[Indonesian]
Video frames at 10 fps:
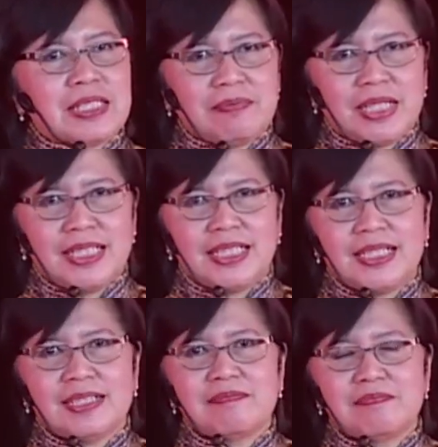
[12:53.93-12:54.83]

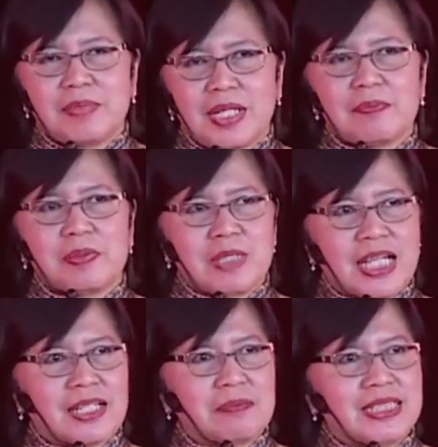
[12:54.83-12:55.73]
pada para
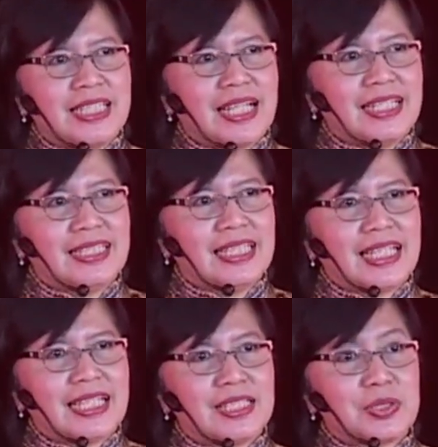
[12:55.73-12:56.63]
pemegang kebijakan di
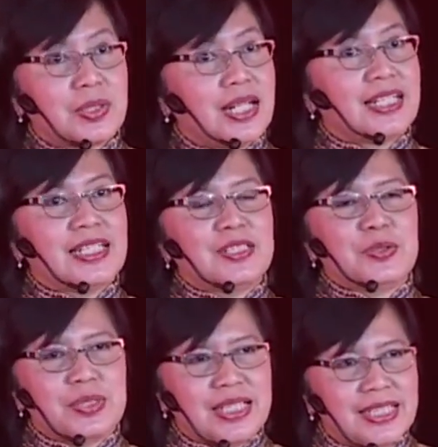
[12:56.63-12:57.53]
tingkat nasional dan
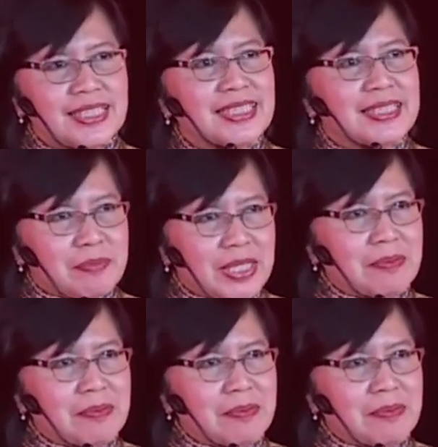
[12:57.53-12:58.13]
juga pada